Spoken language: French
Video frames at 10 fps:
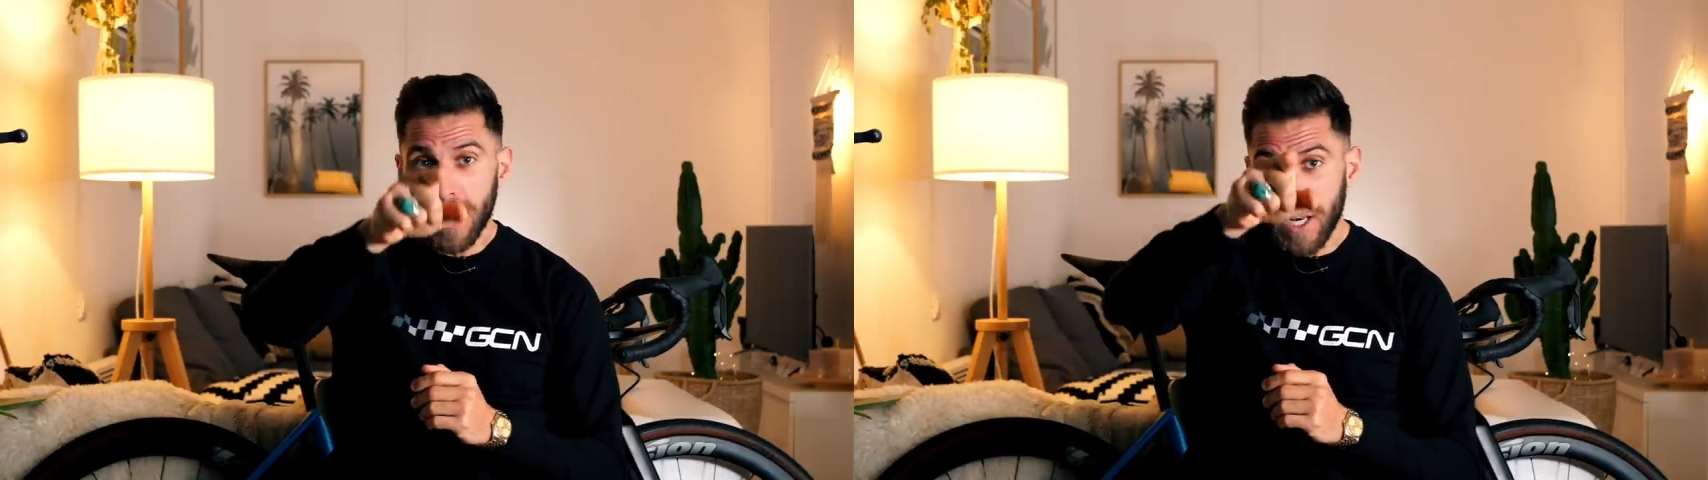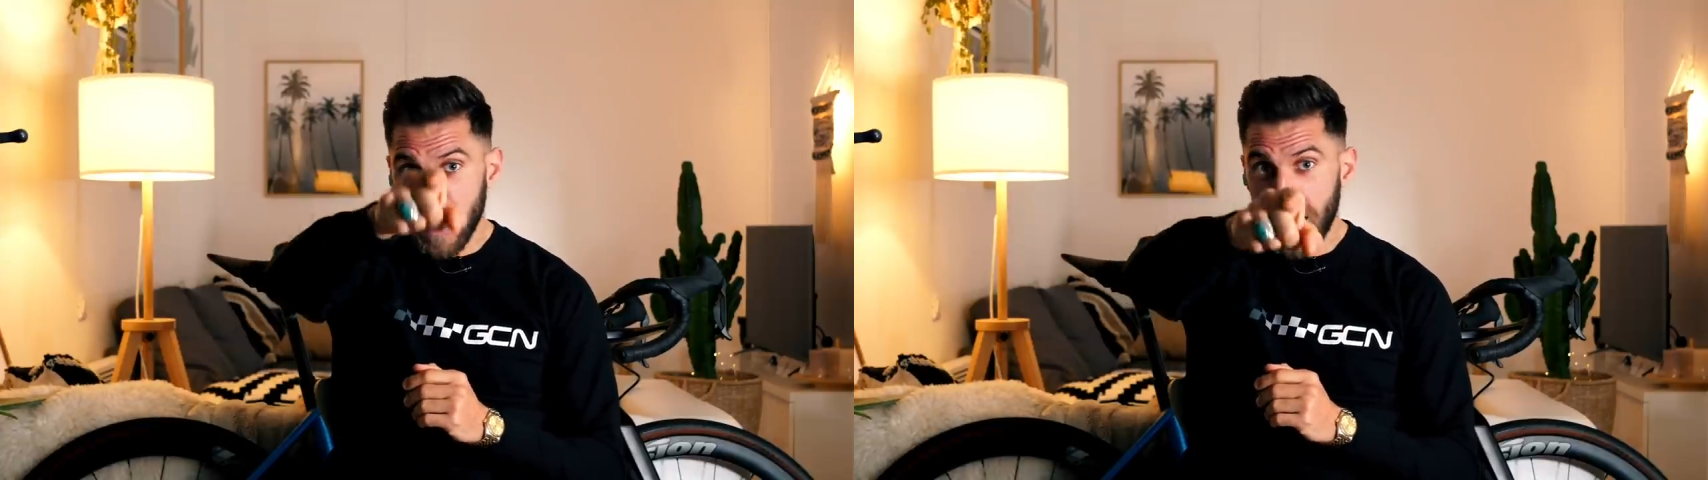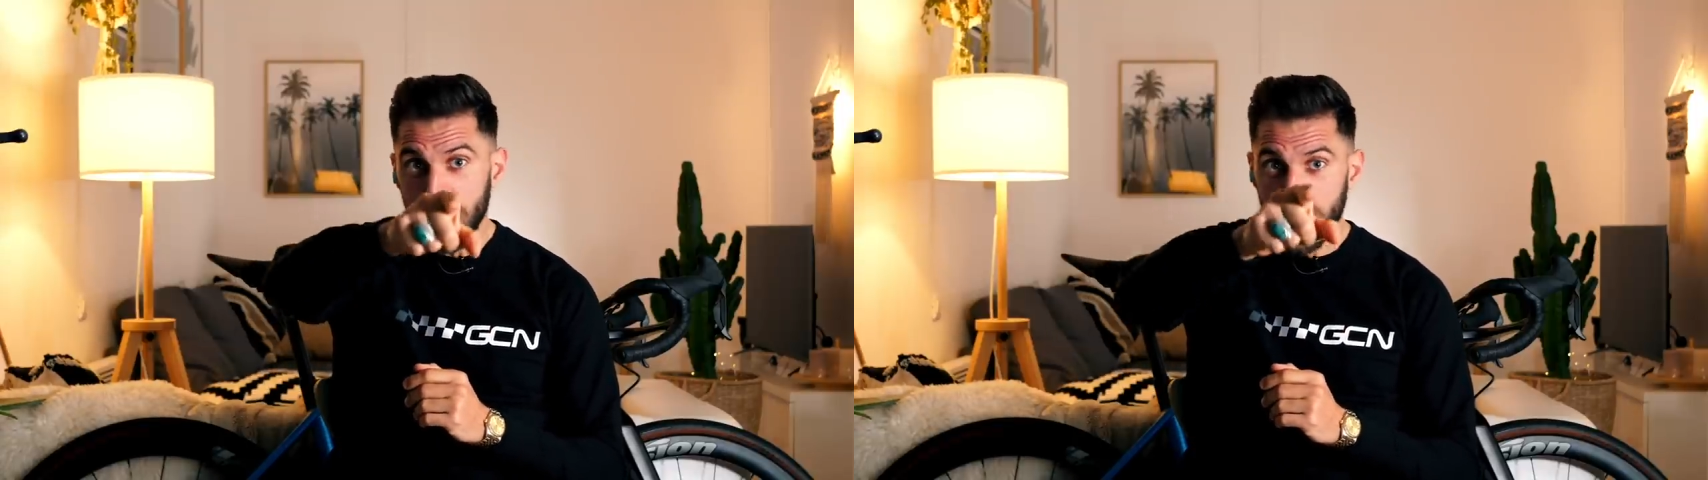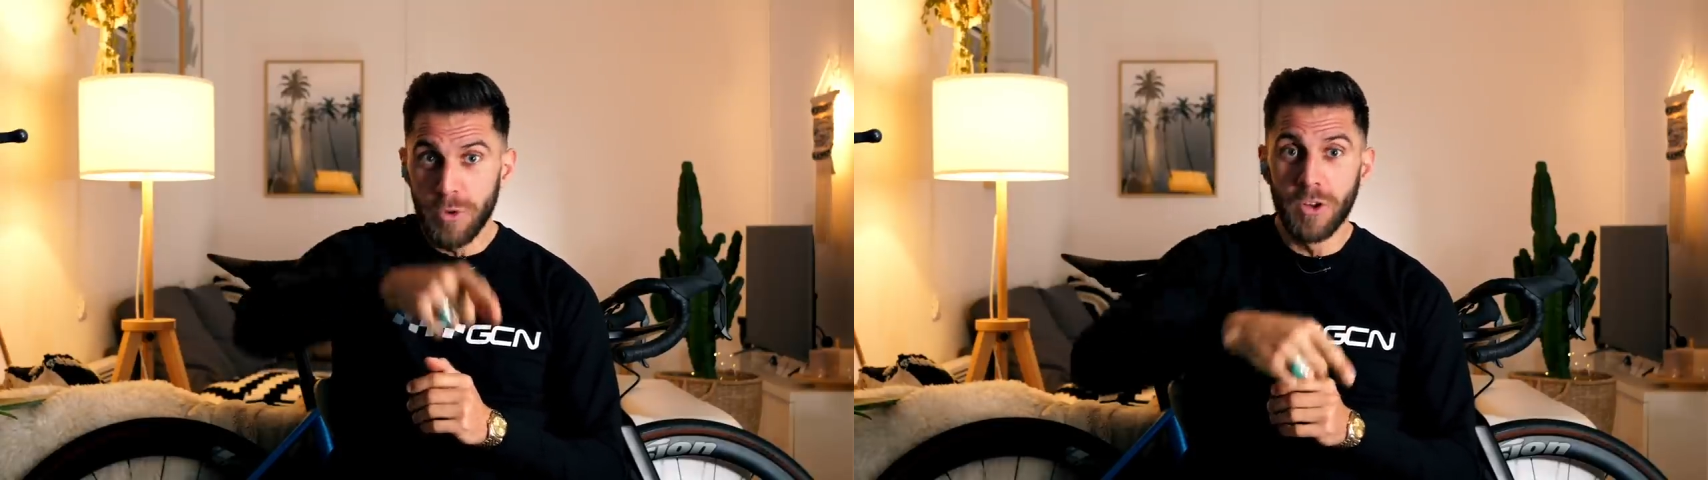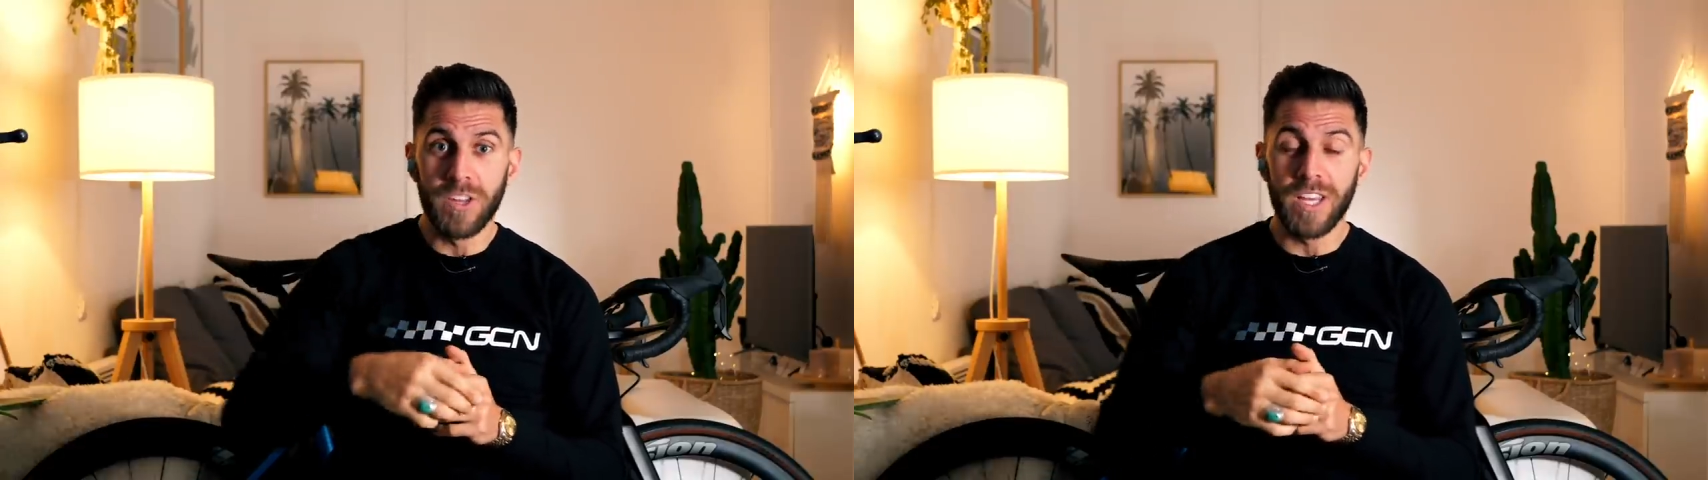la
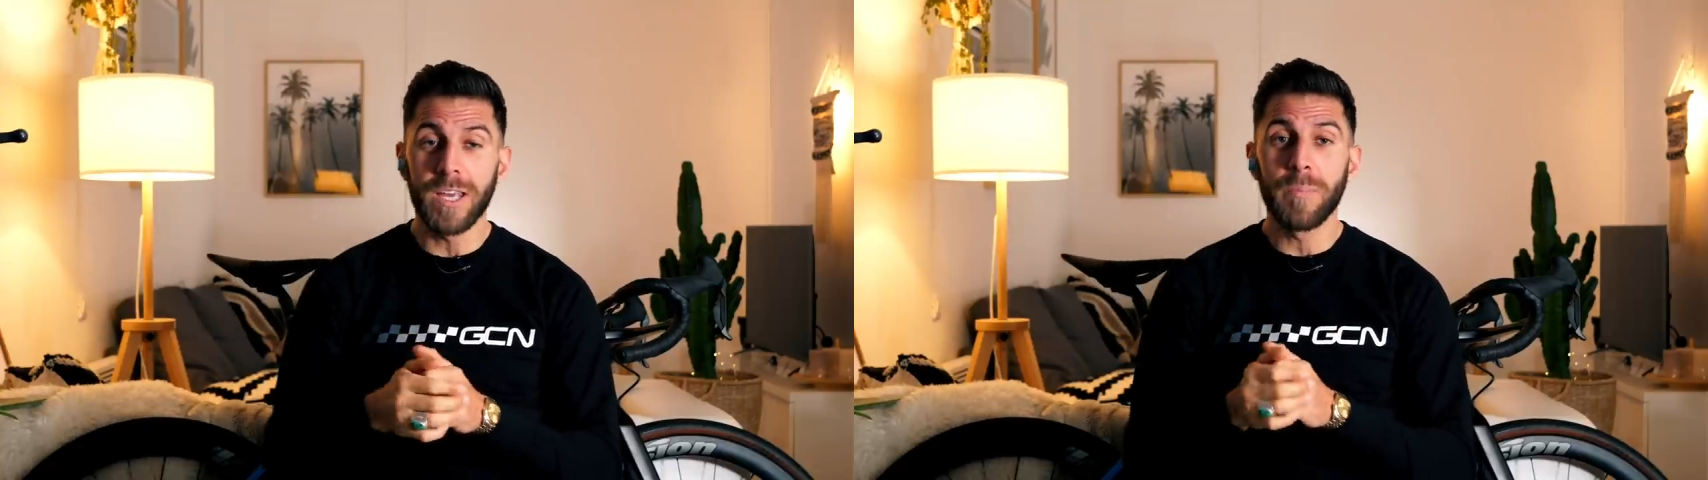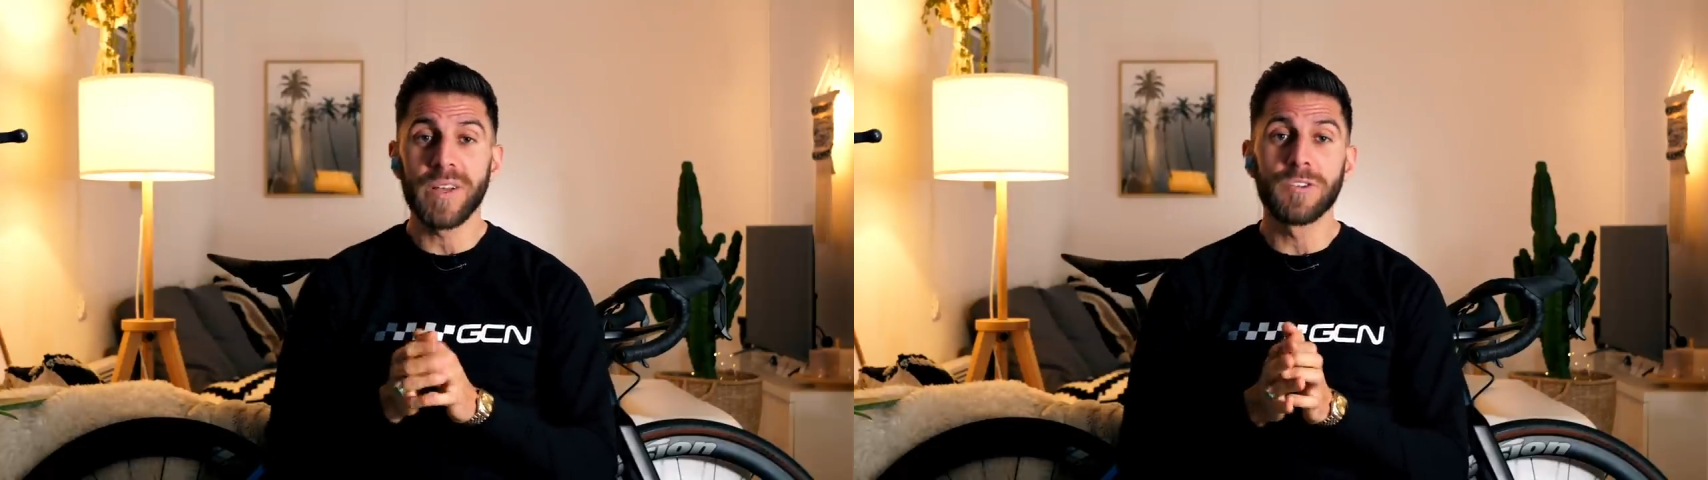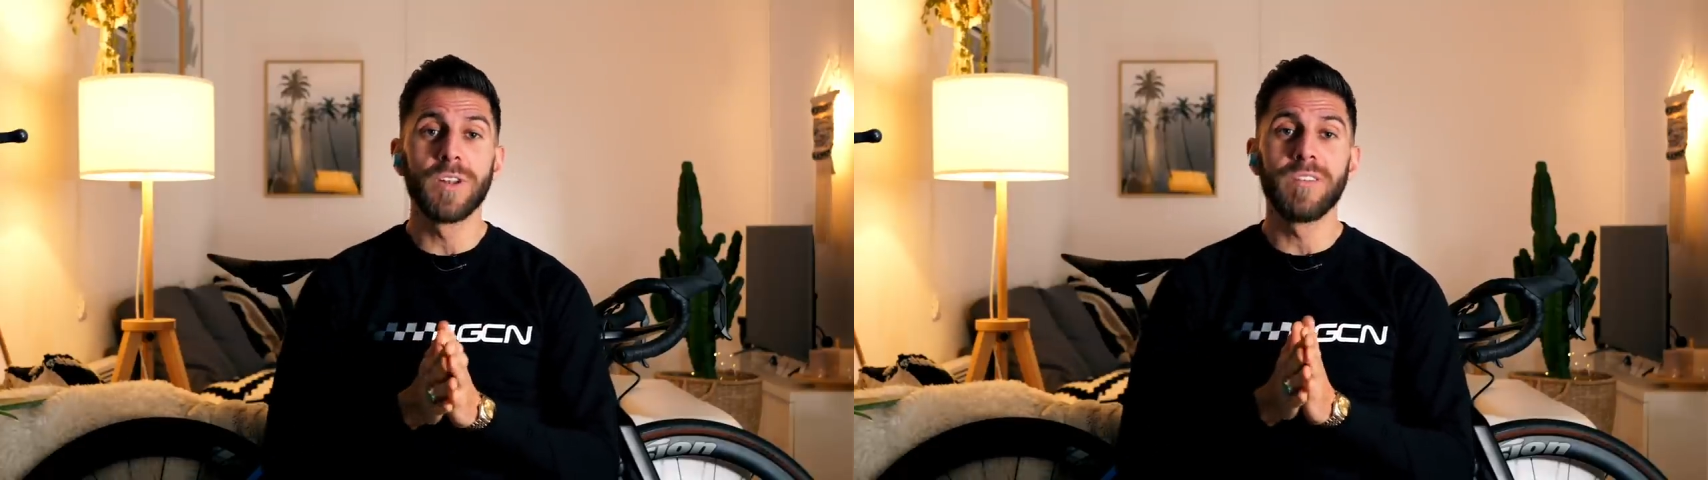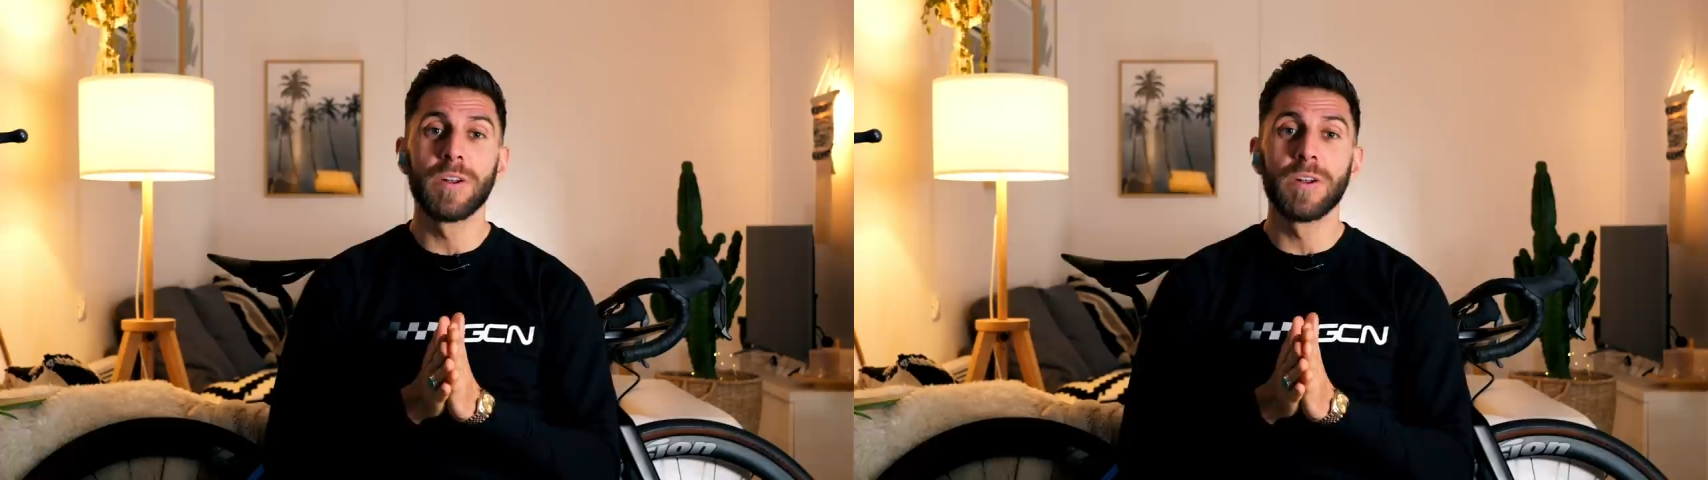communauté passionnée